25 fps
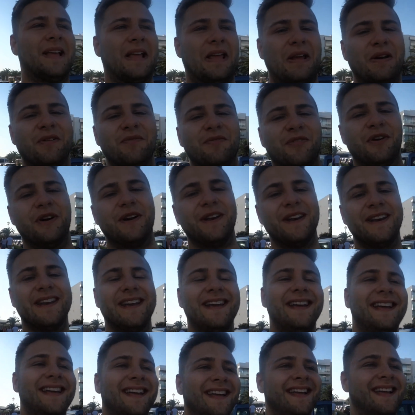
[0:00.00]
Yo,
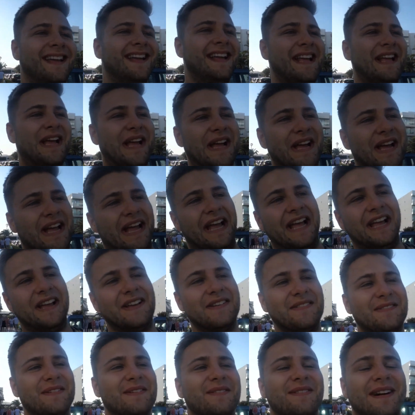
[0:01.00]
Freunde.
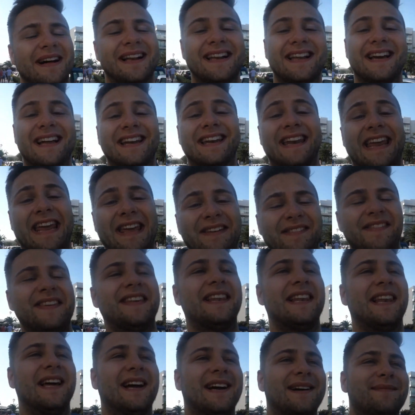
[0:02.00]
Wir waren gerade
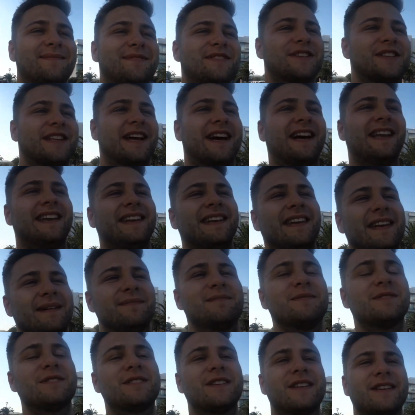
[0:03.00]
ewig lang am Strand,
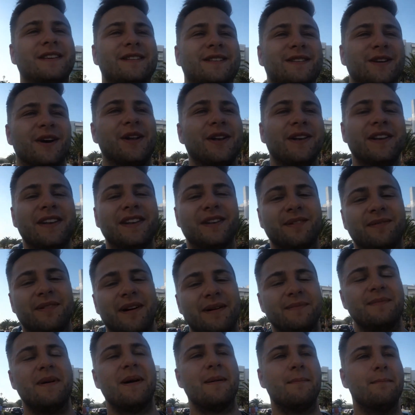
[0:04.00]
haben uns gesonnt. Ich
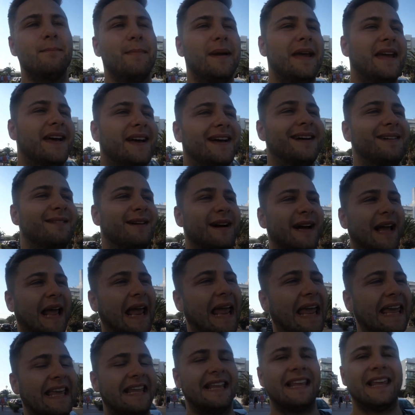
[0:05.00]
war mal am Meer, war
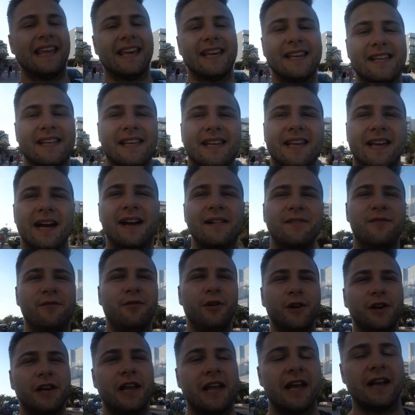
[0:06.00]
richtig, richtig geil.
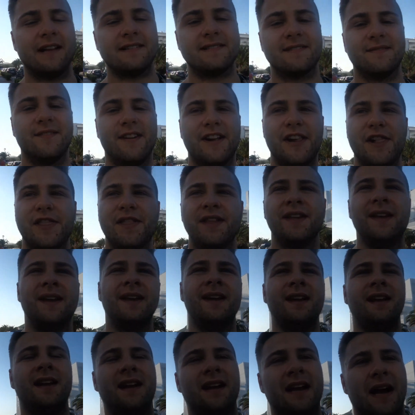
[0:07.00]
Voll die krassen Wellen.
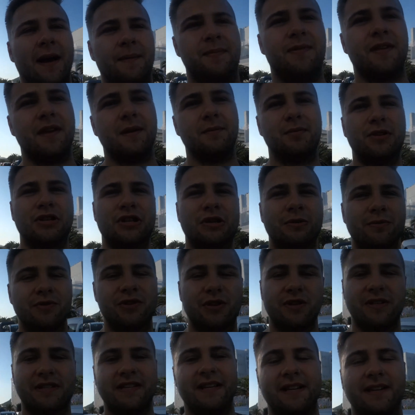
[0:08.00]
Habt ihr bestimmt
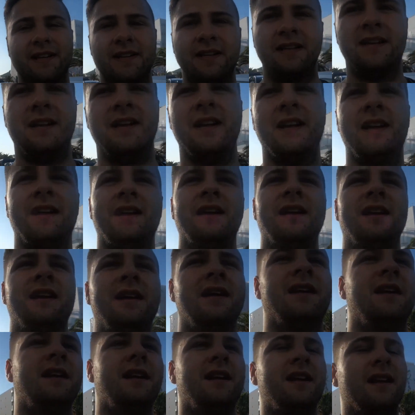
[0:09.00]
schon gesehen.
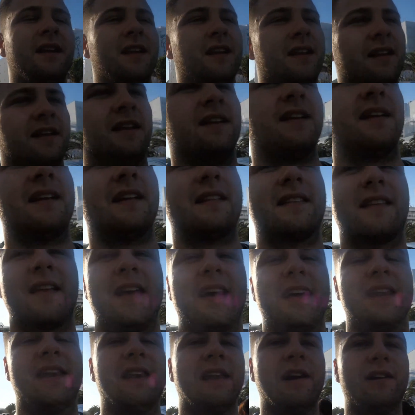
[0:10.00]
Jetzt
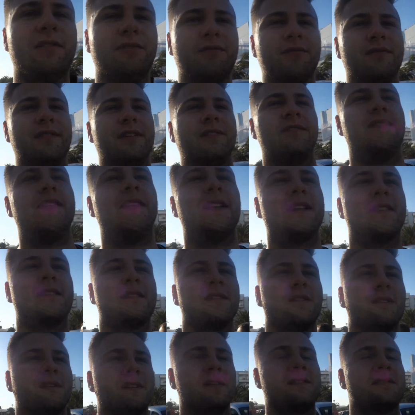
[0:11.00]
gerade laufen wir wieder
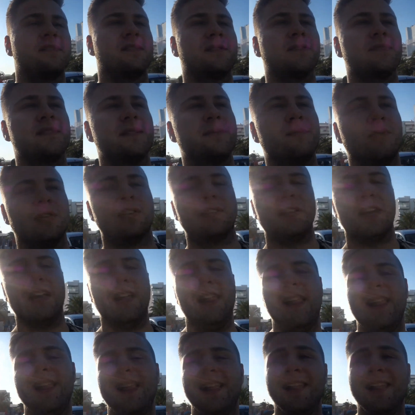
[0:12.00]
zurück zu unserem Hotel